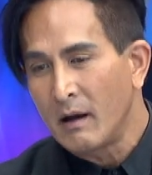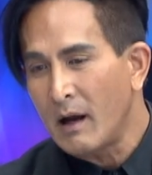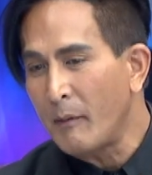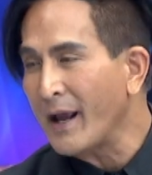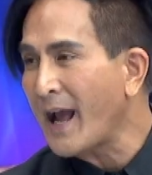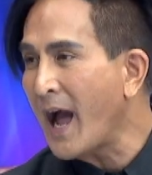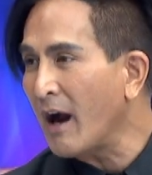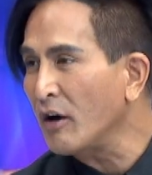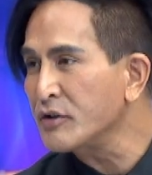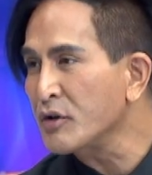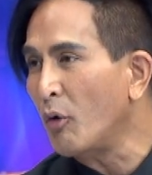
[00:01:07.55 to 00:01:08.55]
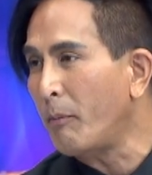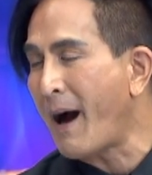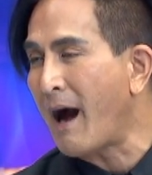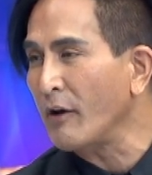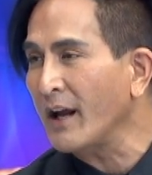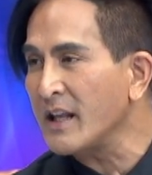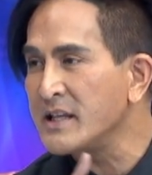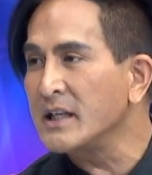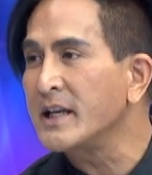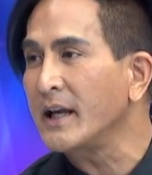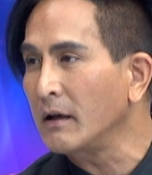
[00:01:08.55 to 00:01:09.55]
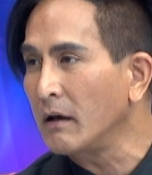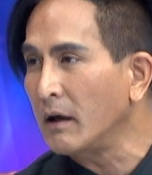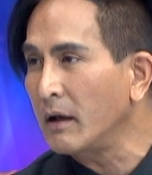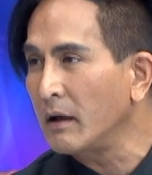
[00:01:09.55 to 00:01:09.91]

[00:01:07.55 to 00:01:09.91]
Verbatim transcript: อเมริกาก็โชว์พาวด้วยกันยิงทิ้งเลย